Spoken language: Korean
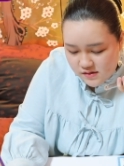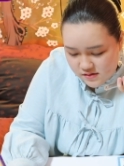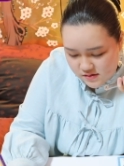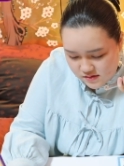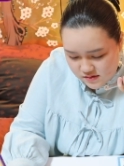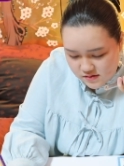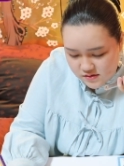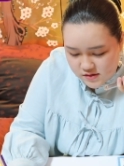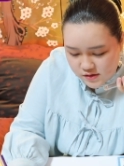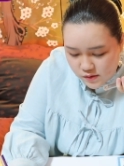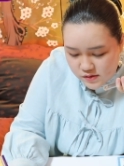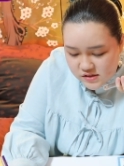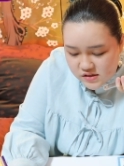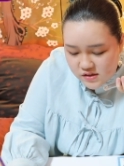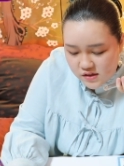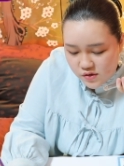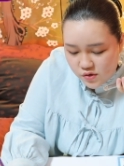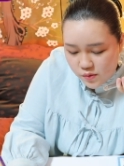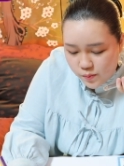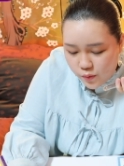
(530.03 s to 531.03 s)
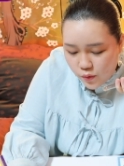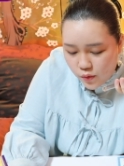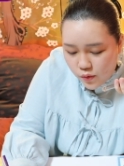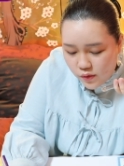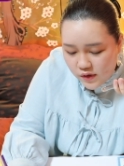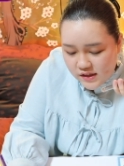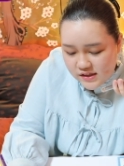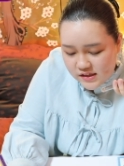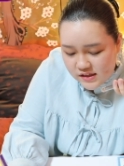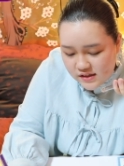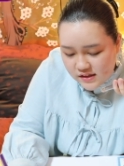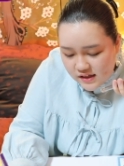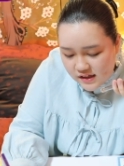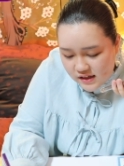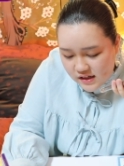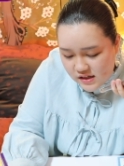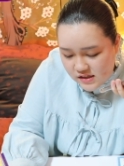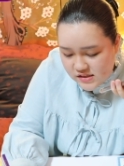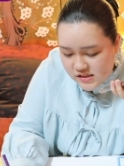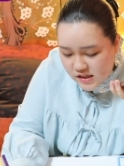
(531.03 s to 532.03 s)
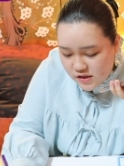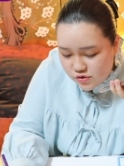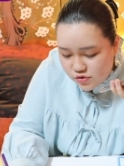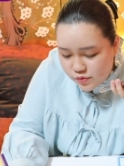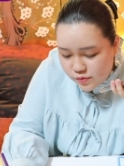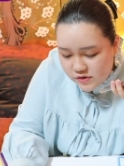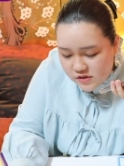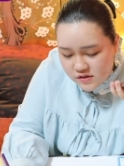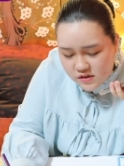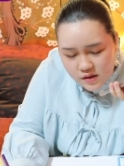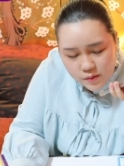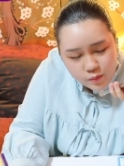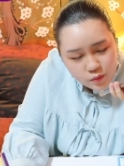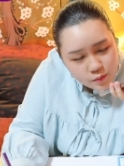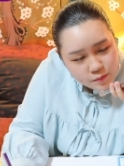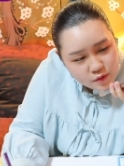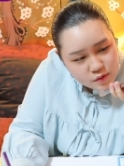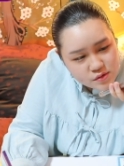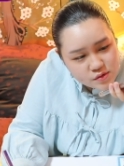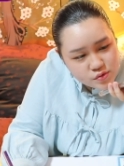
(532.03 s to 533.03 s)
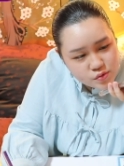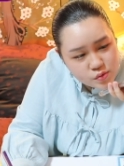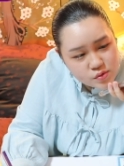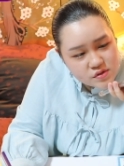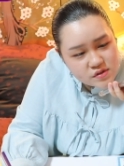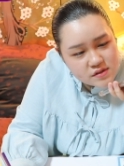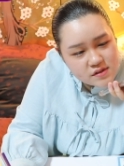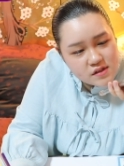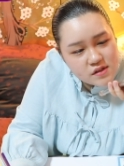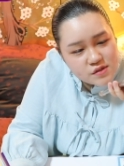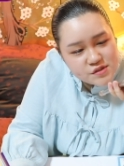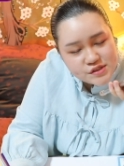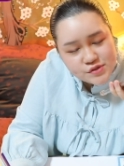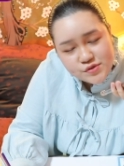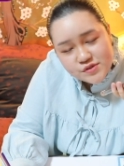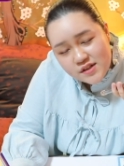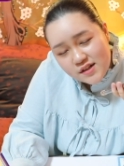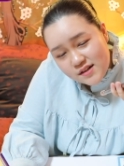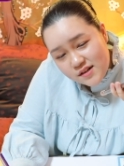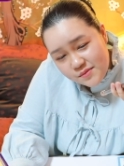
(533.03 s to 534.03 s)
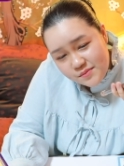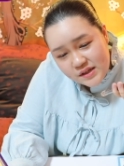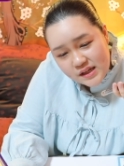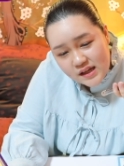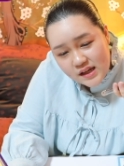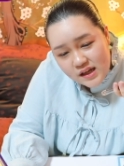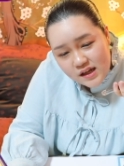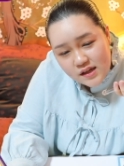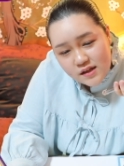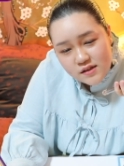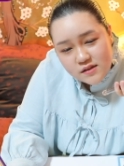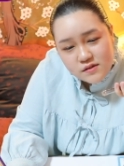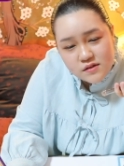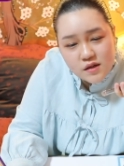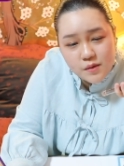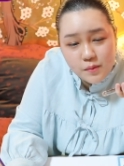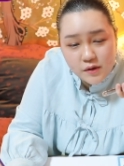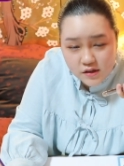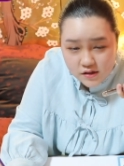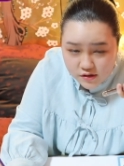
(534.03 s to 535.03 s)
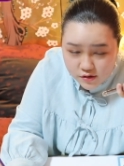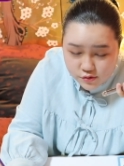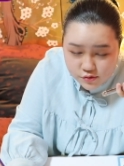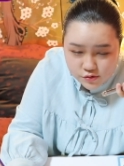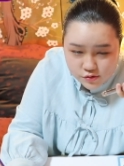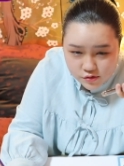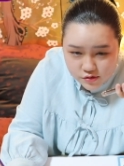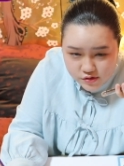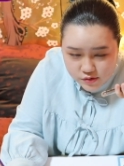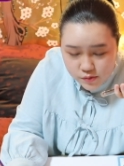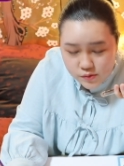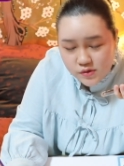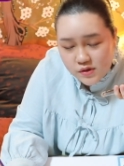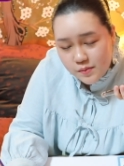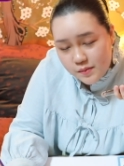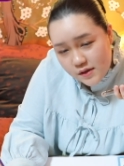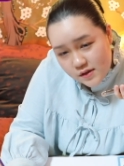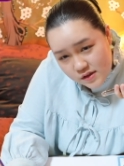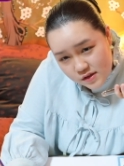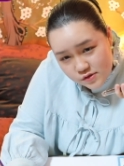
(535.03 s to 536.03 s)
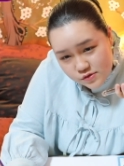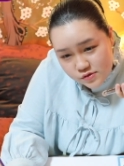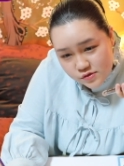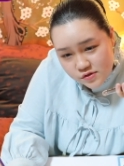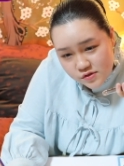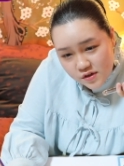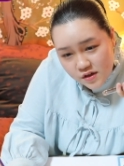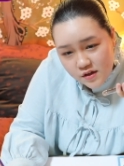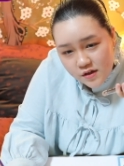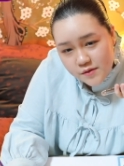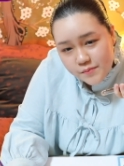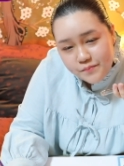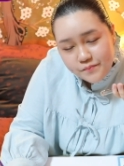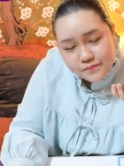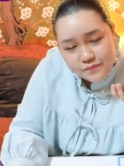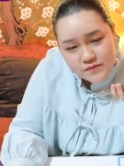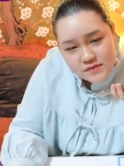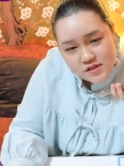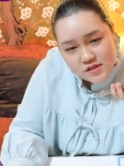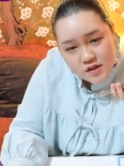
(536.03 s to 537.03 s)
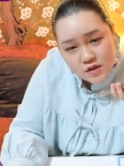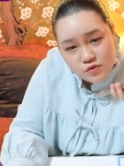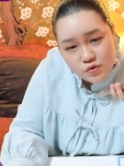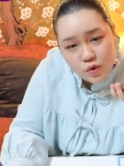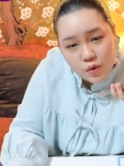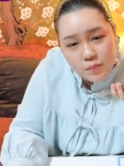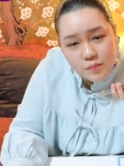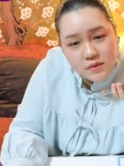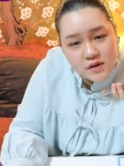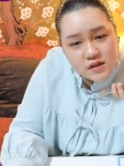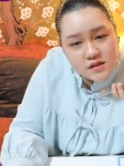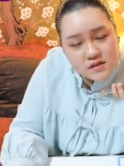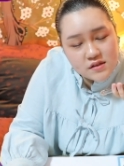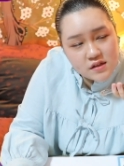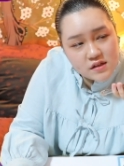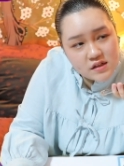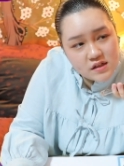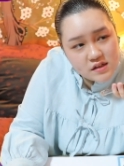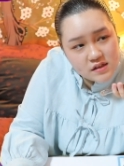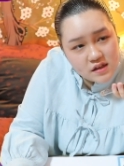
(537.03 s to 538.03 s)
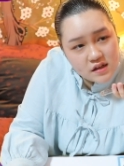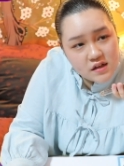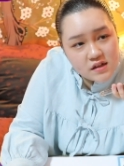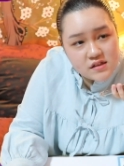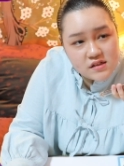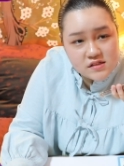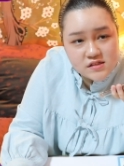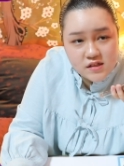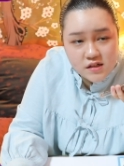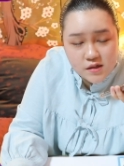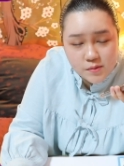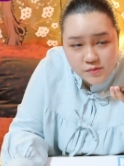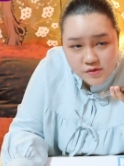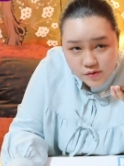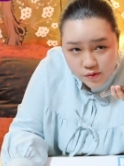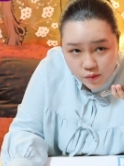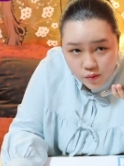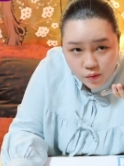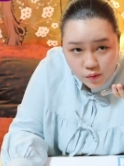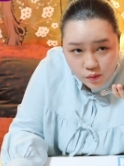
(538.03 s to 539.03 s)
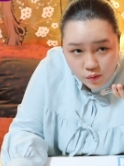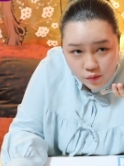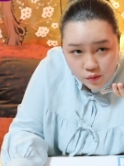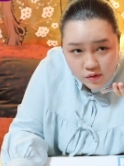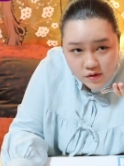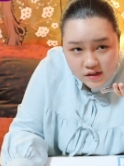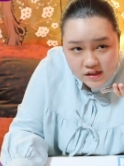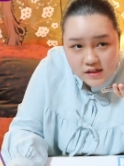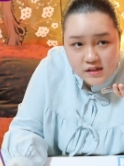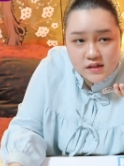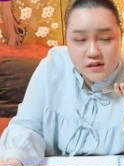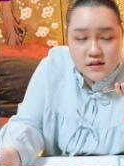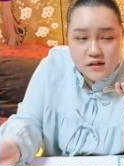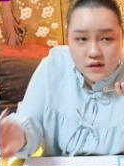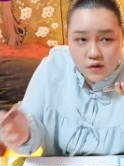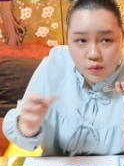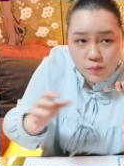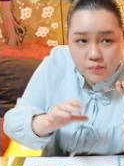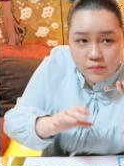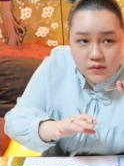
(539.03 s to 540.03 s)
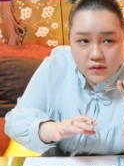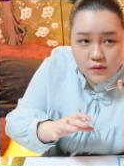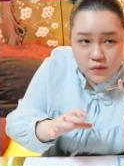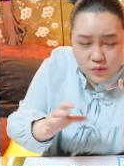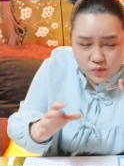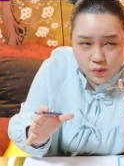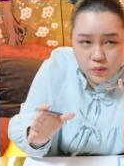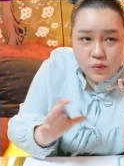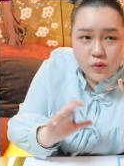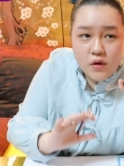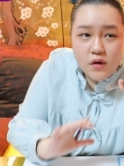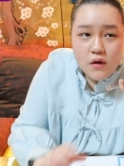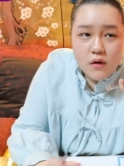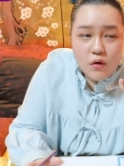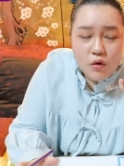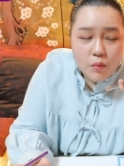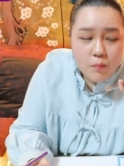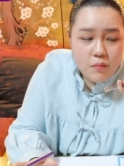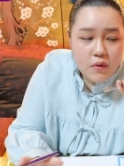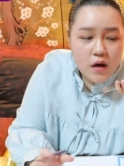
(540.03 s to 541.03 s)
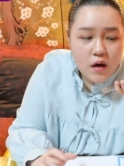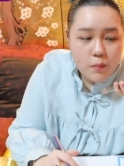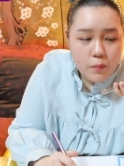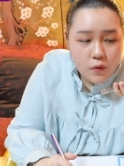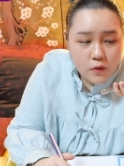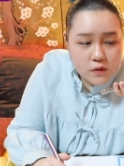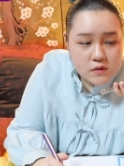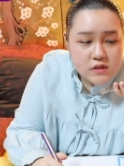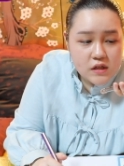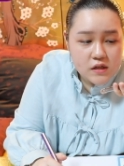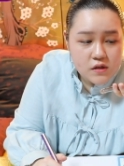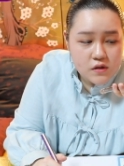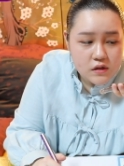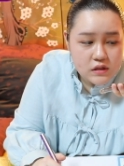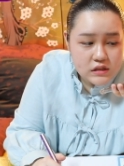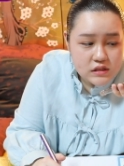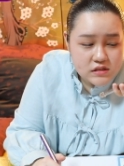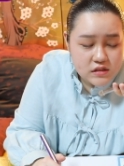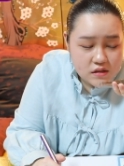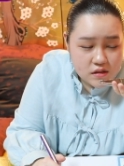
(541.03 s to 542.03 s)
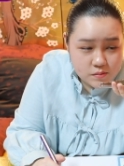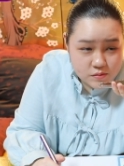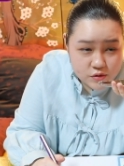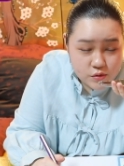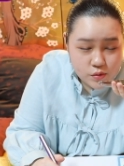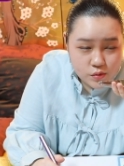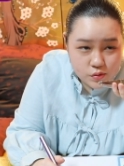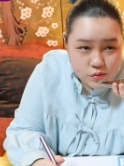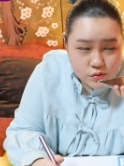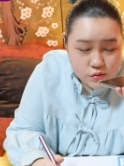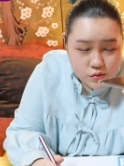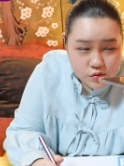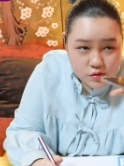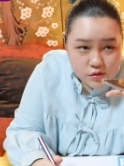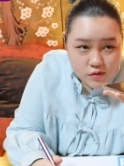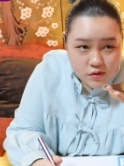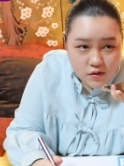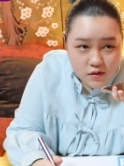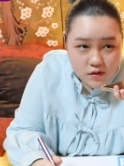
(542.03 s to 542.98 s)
어, 성실한 음. 거 보고 했는데 자꾸 이렇게 보면은 또 틀려지고 사람이 이렇게 바뀌고 저렇게 바뀌고 음. 자꾸 엄마한테 기대해야 될 사람 들어오고 기, 이렇게 엄마 어 엄마가 먹여 살려야 될 사람 들어오고